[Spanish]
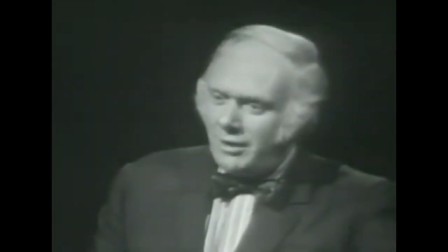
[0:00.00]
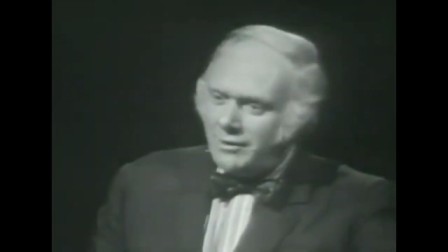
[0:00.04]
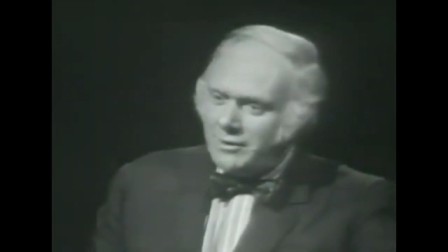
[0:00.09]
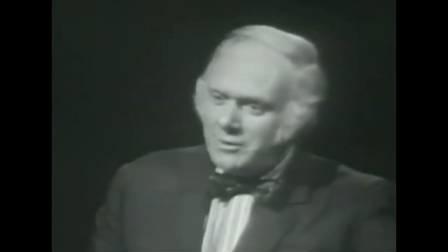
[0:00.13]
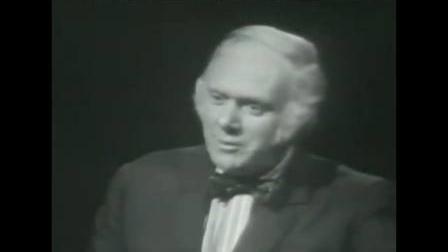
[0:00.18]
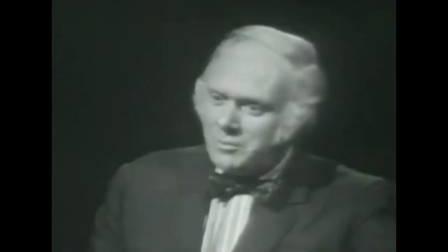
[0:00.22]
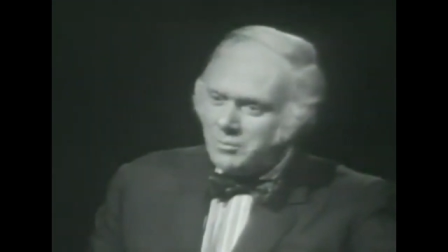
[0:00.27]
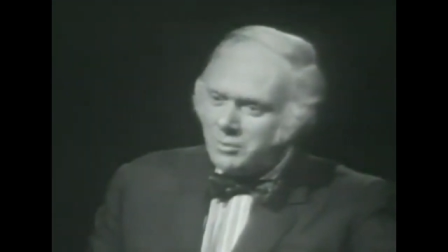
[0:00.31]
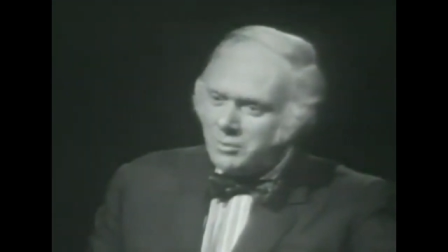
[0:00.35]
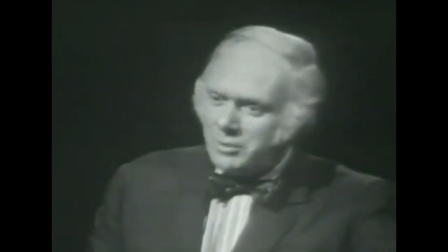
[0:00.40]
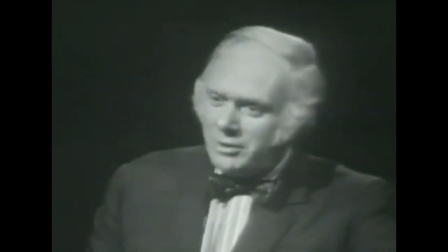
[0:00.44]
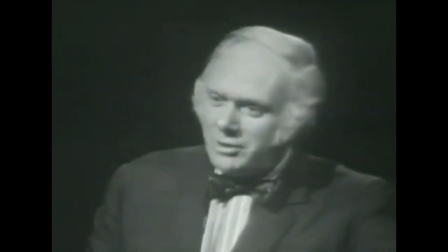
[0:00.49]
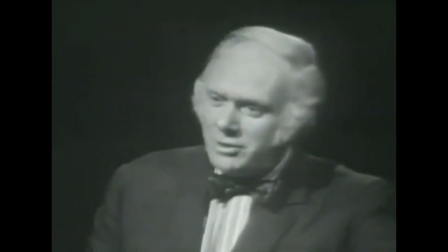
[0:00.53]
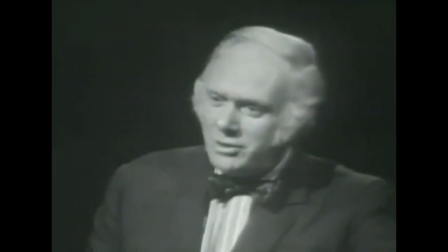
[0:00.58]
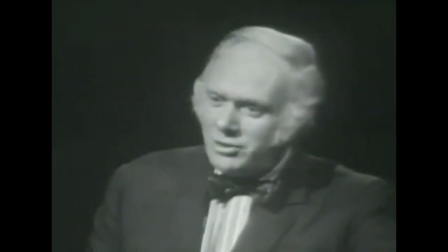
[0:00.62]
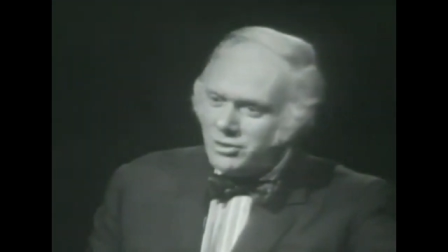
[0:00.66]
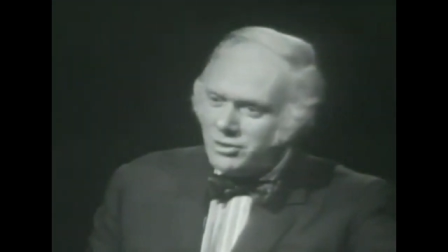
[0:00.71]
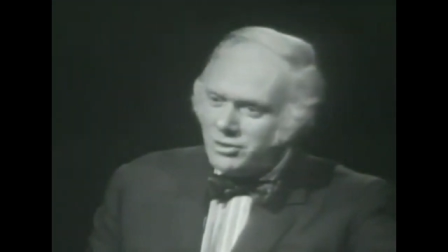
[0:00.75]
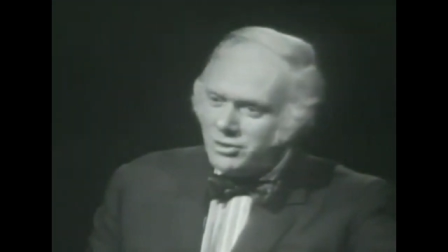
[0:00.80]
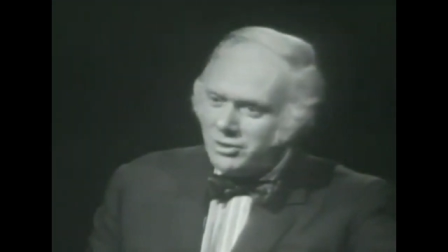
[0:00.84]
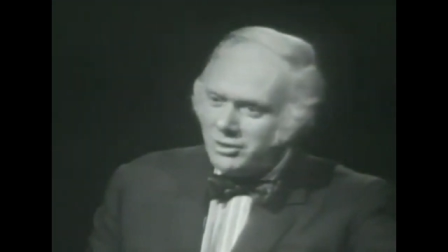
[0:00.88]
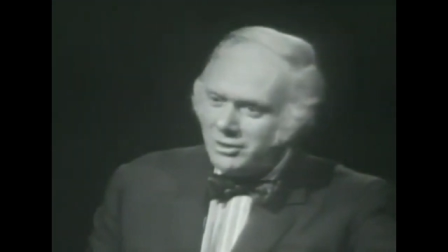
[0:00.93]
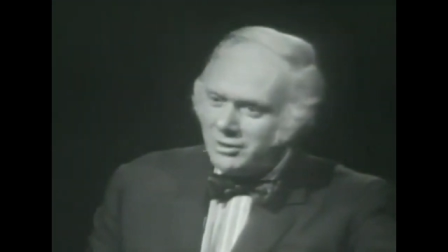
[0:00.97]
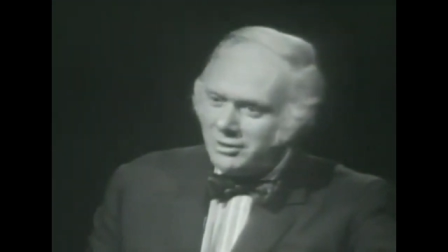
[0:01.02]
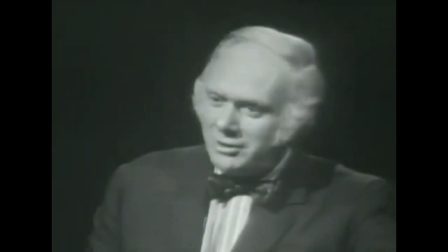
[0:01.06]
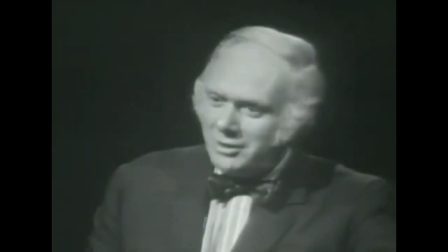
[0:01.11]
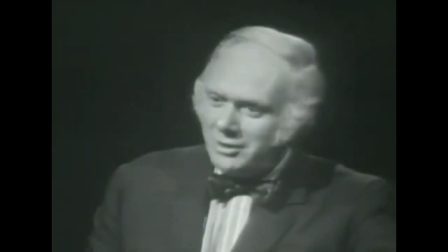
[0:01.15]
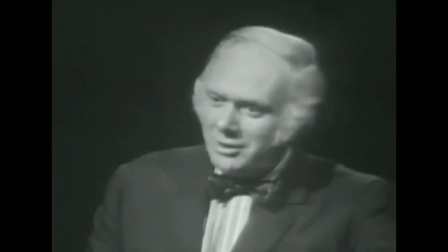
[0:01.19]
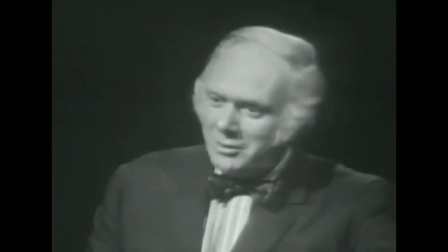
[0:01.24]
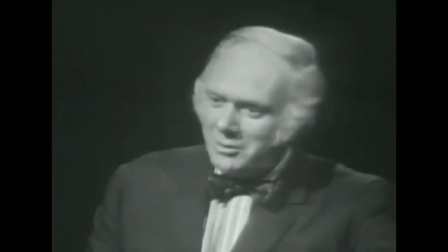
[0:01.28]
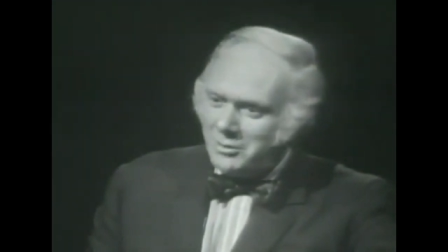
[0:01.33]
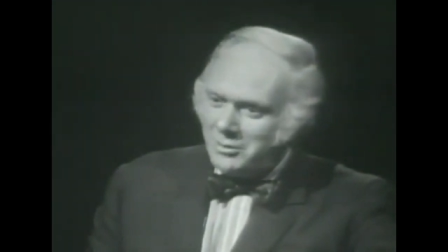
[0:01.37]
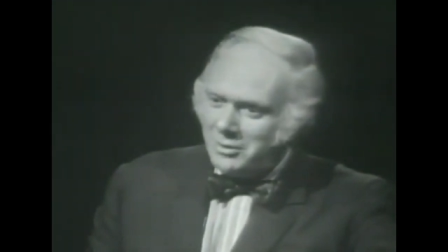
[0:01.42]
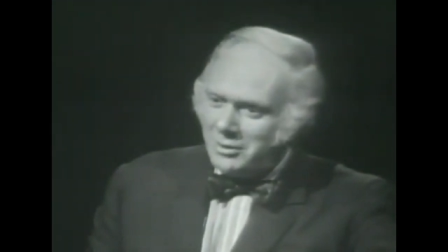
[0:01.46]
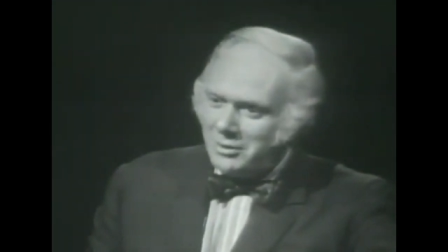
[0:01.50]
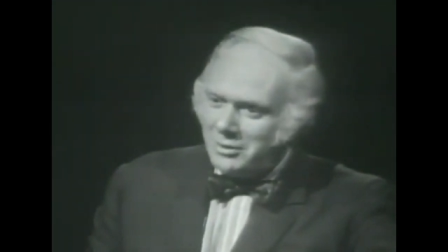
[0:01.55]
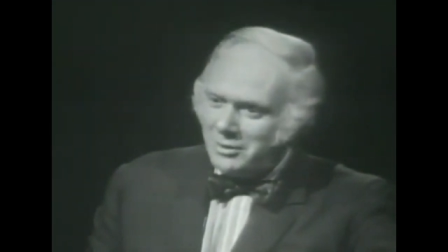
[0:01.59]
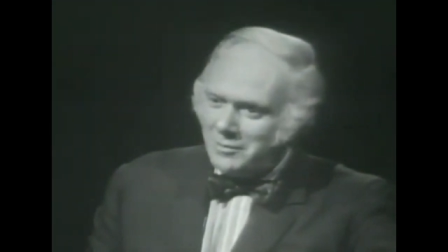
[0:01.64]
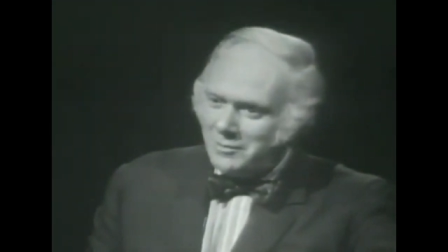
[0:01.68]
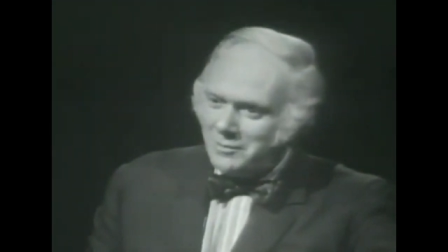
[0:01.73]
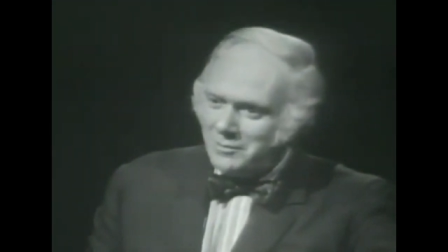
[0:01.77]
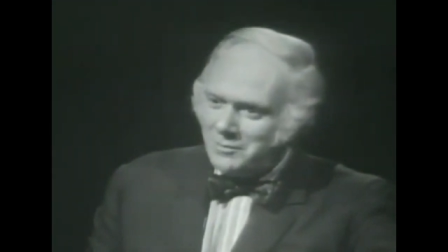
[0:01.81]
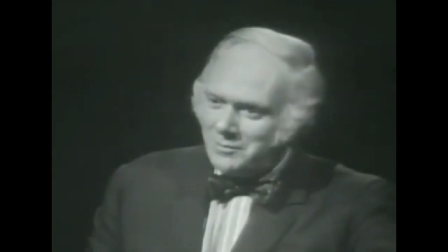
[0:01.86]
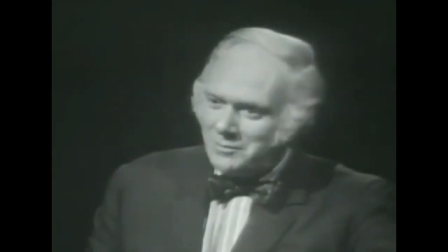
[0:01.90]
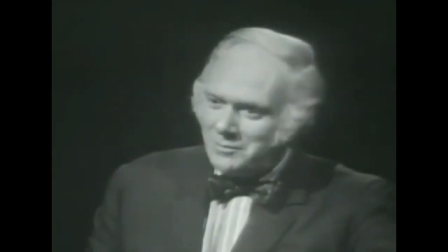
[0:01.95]
lo soportan las televisiones y
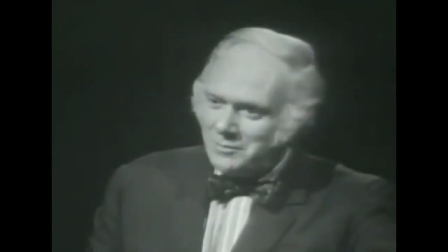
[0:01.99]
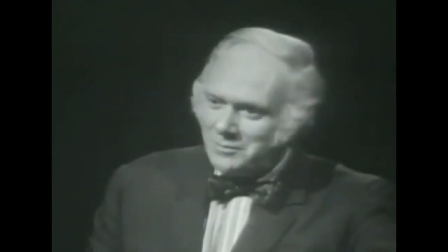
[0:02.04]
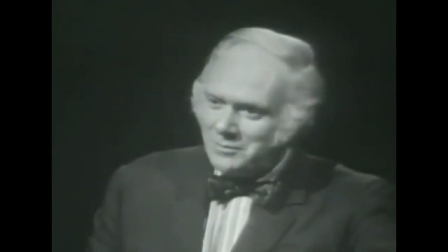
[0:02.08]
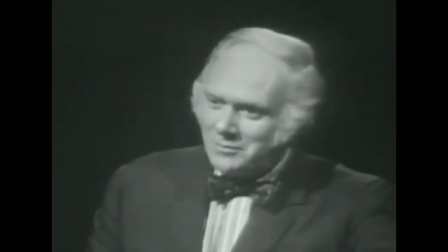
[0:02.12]
solo sus